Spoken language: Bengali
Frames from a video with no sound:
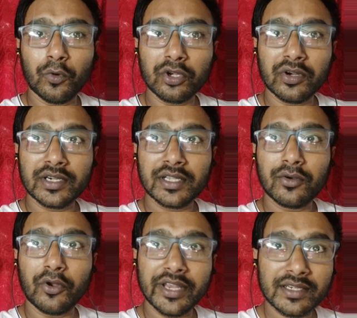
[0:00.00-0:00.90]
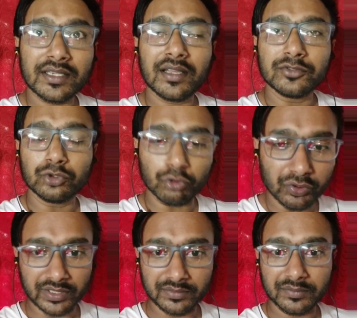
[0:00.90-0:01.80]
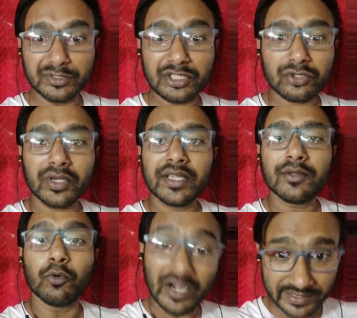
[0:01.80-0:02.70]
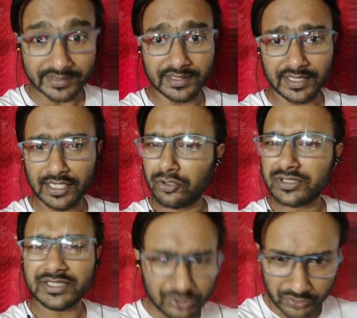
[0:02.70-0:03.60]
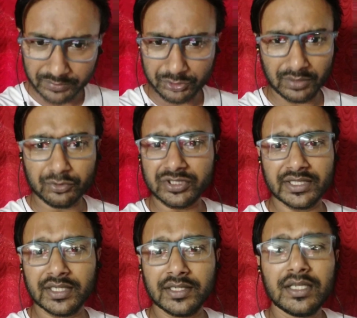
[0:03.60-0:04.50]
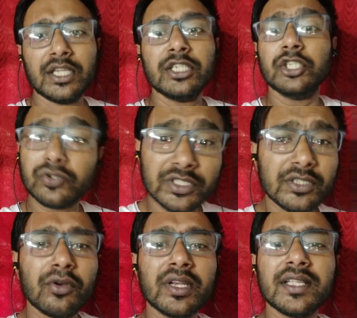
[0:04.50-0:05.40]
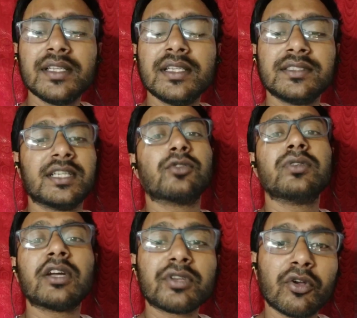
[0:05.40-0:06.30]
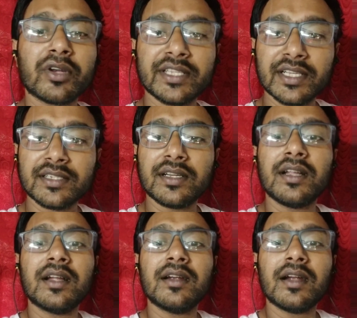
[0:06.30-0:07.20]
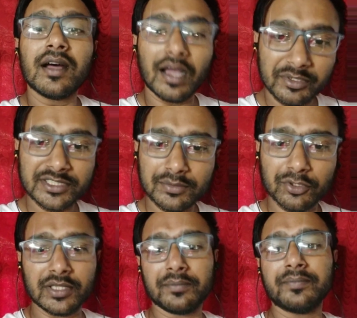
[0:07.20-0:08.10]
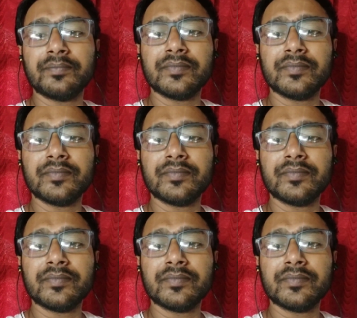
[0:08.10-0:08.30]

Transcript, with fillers: বল করাটা অনেকটা জরুরি বিশেষ করে ওয়ান ডেতে এই হচ্ছে টি টোয়েন্টি বিশ্বকাপ হচ্ছে এটা টি তো হলে শার্দুল ঠাকুরকে অগ্রাধিকার আমি নিজে বলতাম